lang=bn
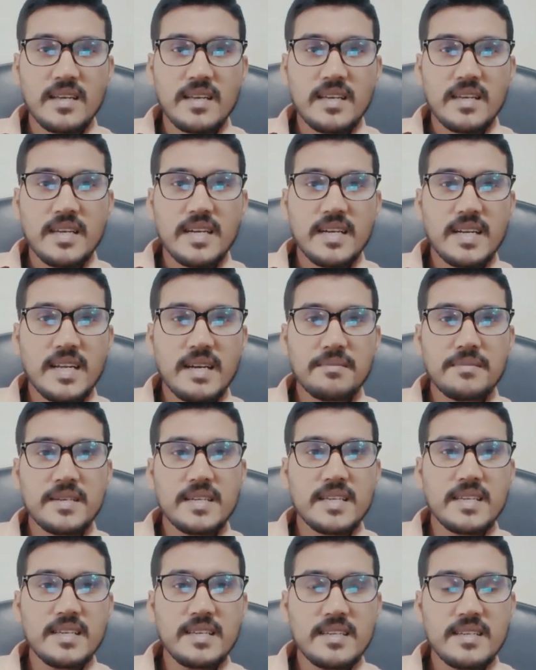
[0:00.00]
এটা
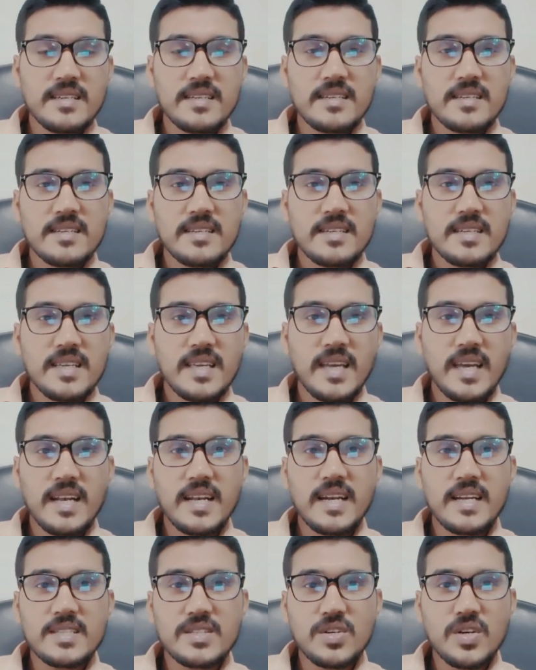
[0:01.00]
আপনাকে খেয়াল
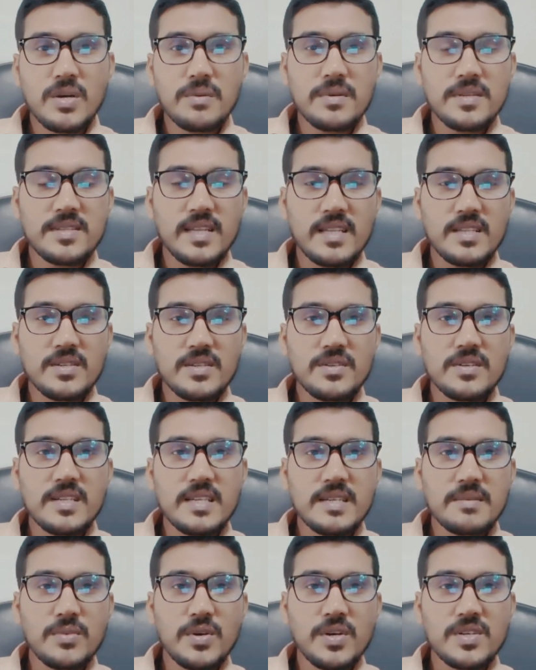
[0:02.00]
রাখতে হবে যাতে করে
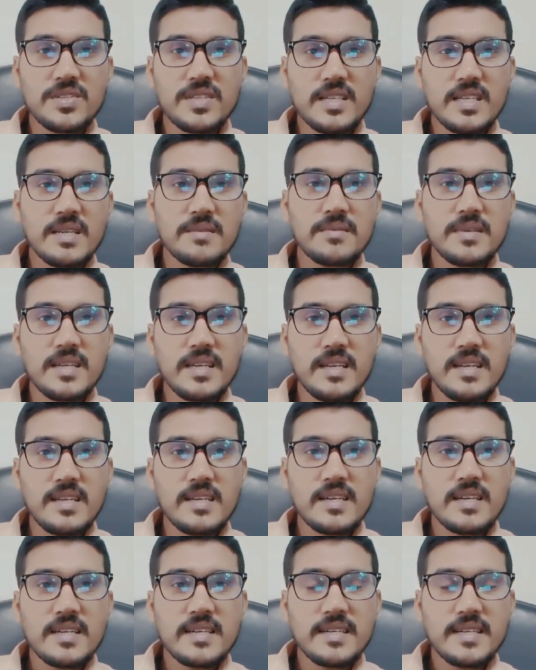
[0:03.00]
বক্সের কেমিক্যাল
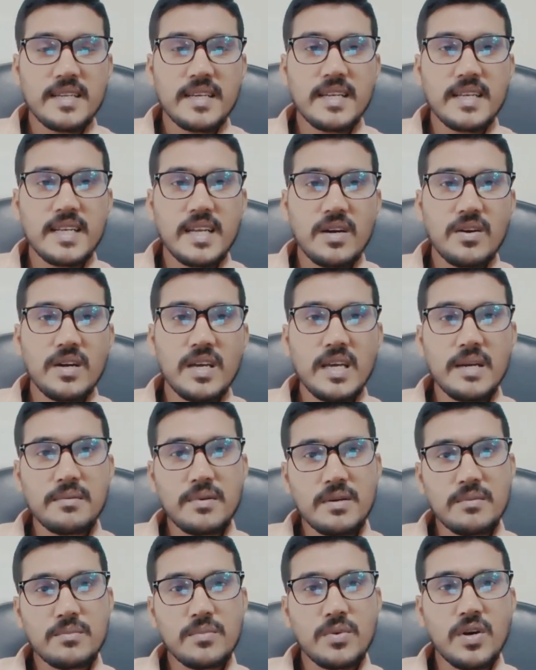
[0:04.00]
ডেন না হয় এবং
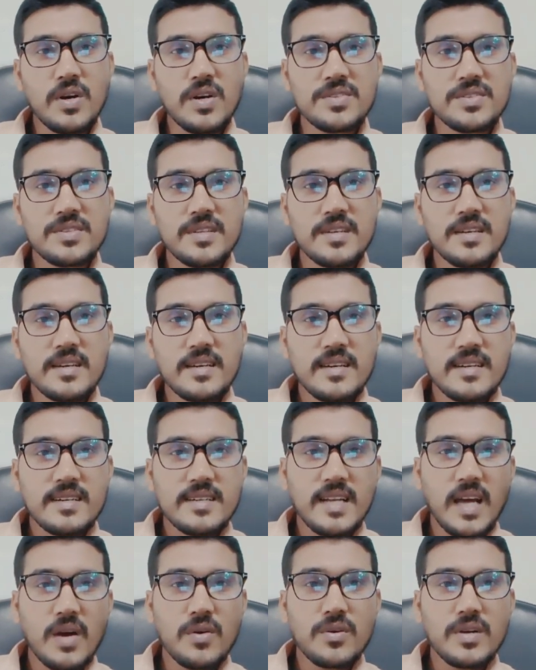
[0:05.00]
বক্স
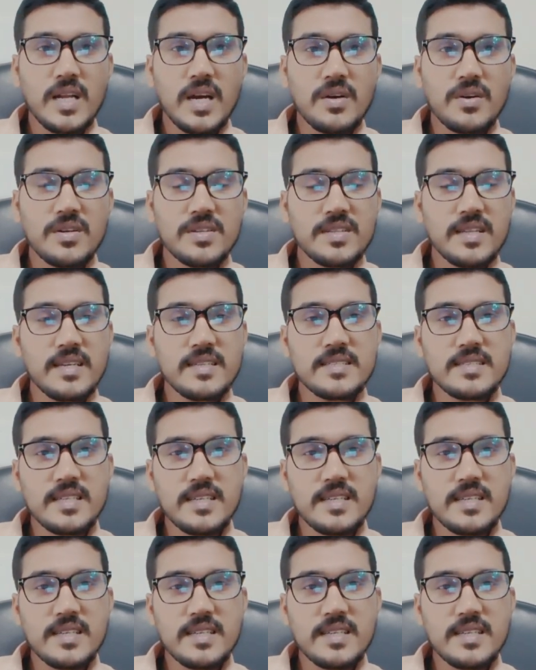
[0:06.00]
ডাউন না হয়ে যায় সে